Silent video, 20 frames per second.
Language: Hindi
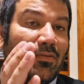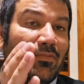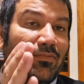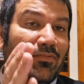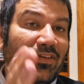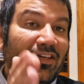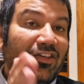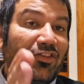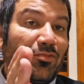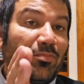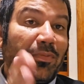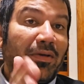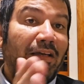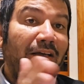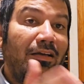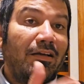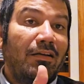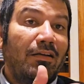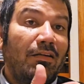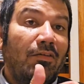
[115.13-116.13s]
फ़ीस पे
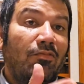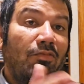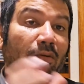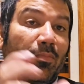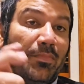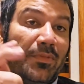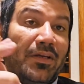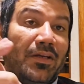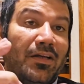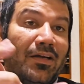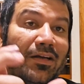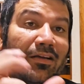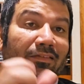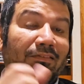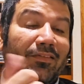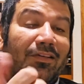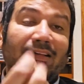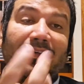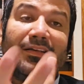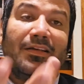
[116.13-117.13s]
कर रहा हूँ अपने
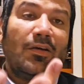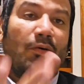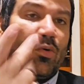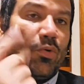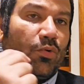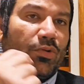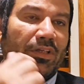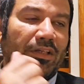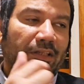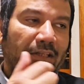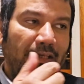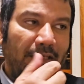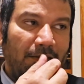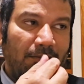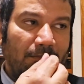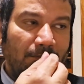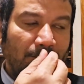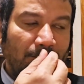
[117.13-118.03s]
कार्ड से हो नहीं रही